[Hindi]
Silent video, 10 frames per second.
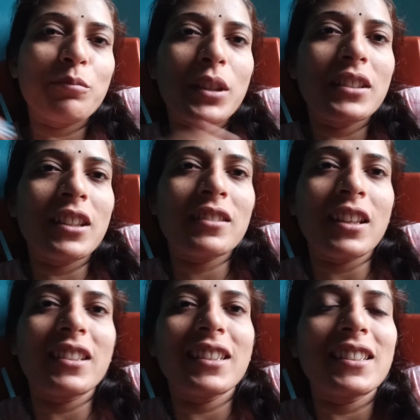मेरी
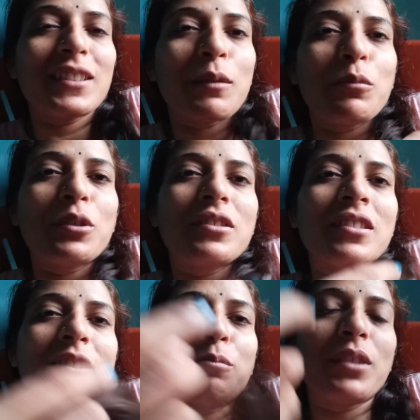दशा देखी सब लोग
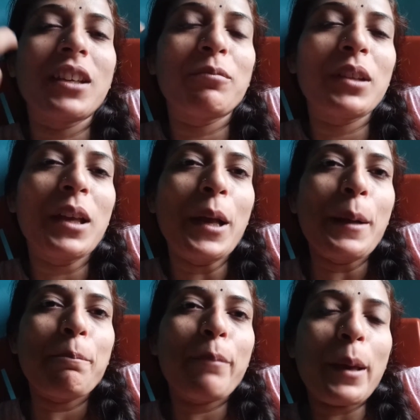अपने अपने
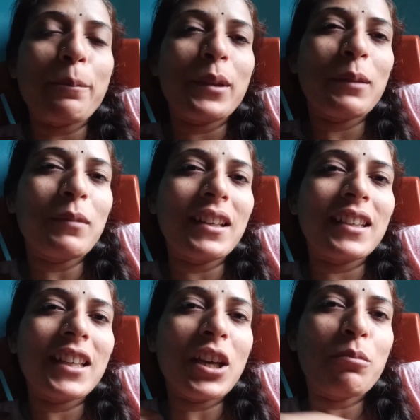पैम्परिंग में
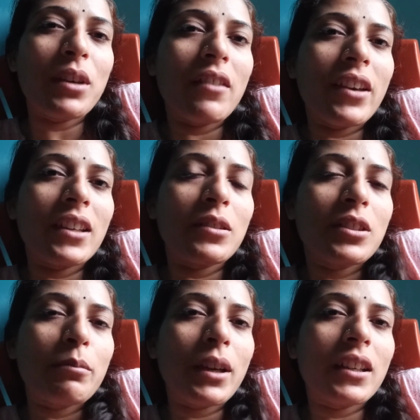लगे हैं मैं वहीं
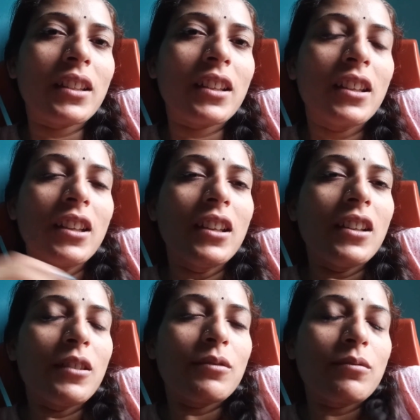इसी बैठ के
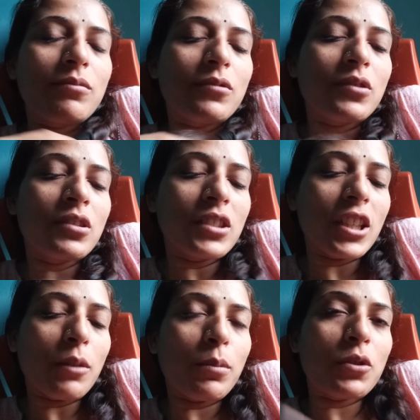
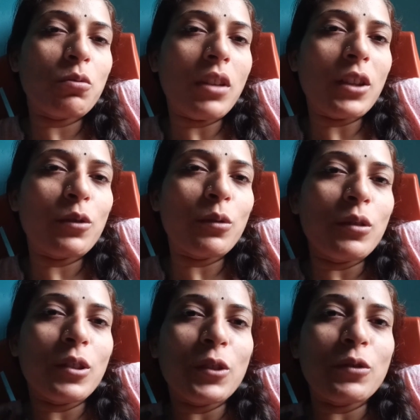चेयर पे झूला
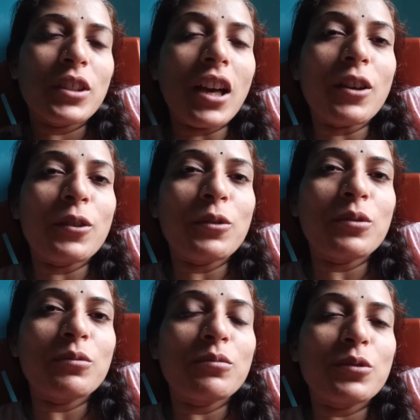झूल रही हूँ क्या
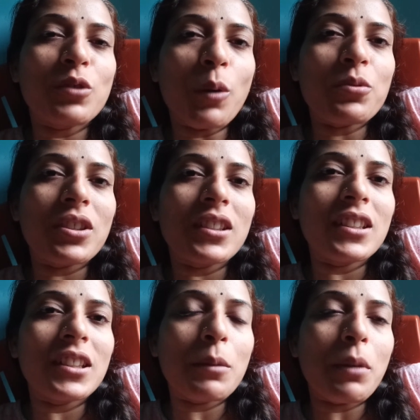करूँ कुछ ऑप्शन
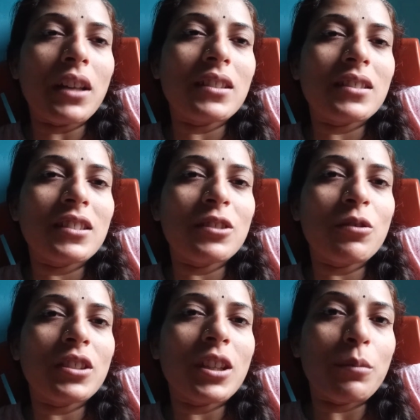ही नहीं है बारिश इतनी
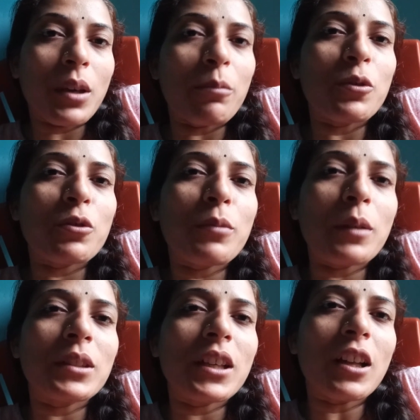हो रही है अभी आप लोगों को
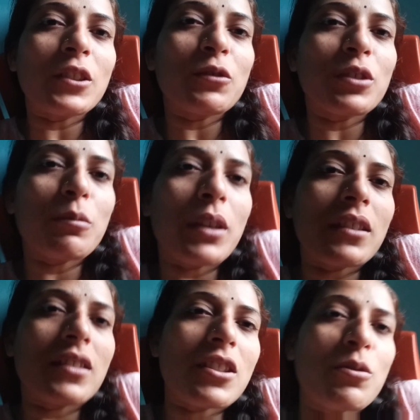मैं दिखाती हूँ कि
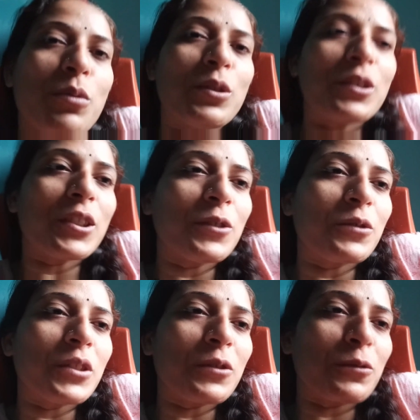मैं सच बोल रही
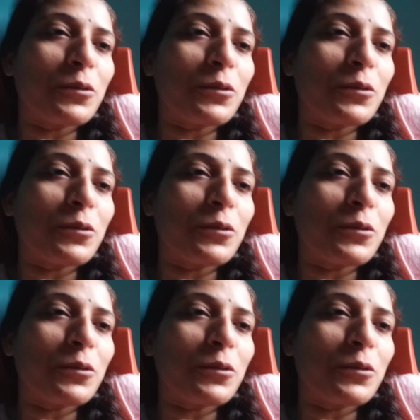हूँ कि